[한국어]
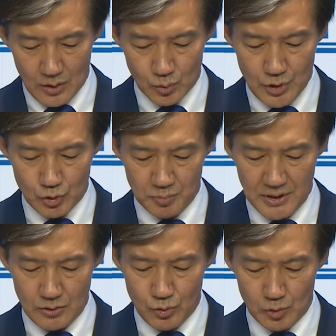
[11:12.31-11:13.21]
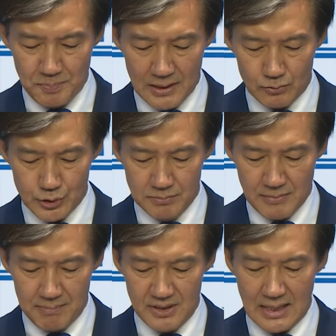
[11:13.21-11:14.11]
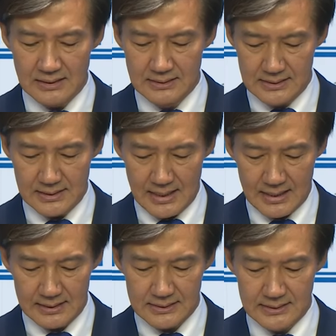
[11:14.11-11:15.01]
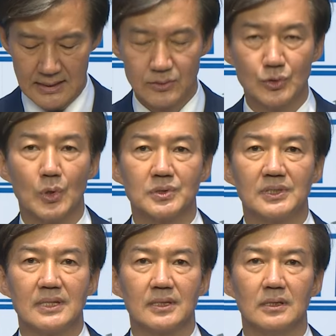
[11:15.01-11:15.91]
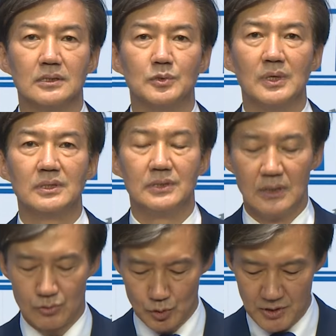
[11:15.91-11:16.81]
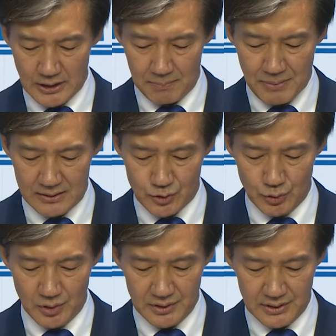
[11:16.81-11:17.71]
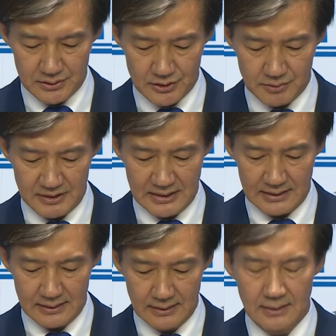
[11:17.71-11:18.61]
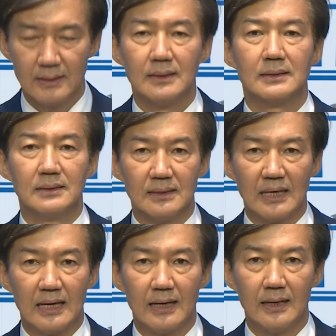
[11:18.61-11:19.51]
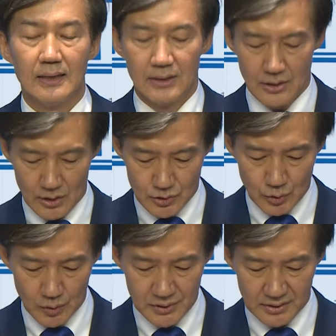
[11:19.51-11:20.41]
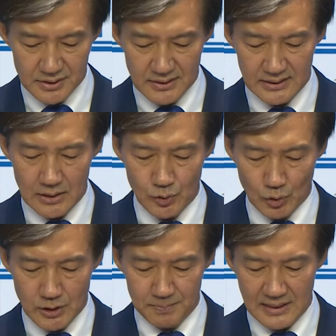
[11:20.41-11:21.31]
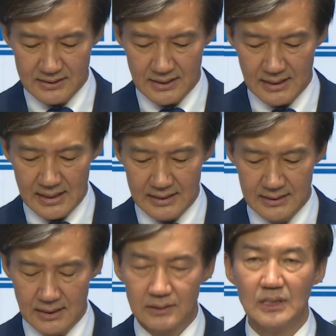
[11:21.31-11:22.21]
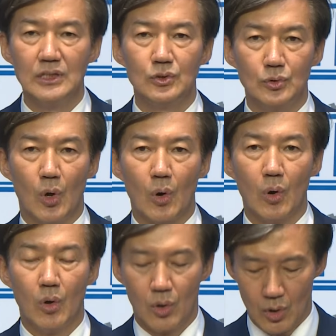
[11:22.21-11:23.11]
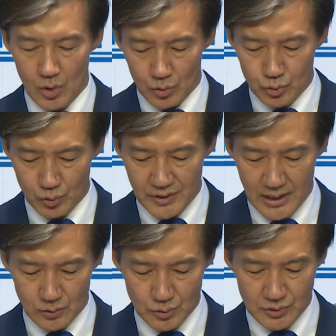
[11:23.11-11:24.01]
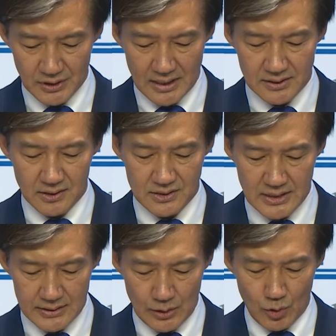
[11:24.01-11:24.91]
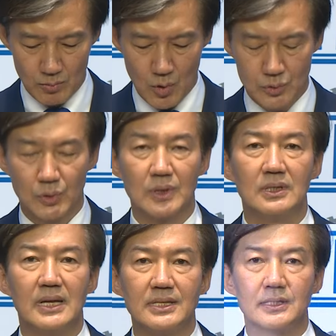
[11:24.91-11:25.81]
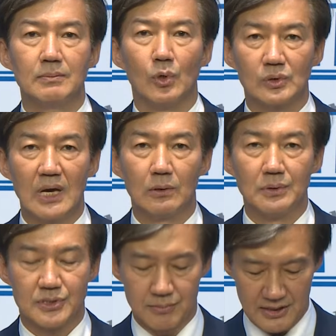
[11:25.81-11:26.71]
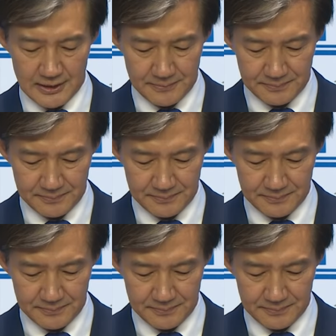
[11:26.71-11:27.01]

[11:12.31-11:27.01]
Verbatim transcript: 우리 국민 690만 명의 의지가 지난 총선에서 의원 12명의 배출로 이어졌습니다. 그러나 조혁신당이 교섭단체가 아니란 이유로 국회 운영에서 제대로 목소리를 내지 못하고 있습니다.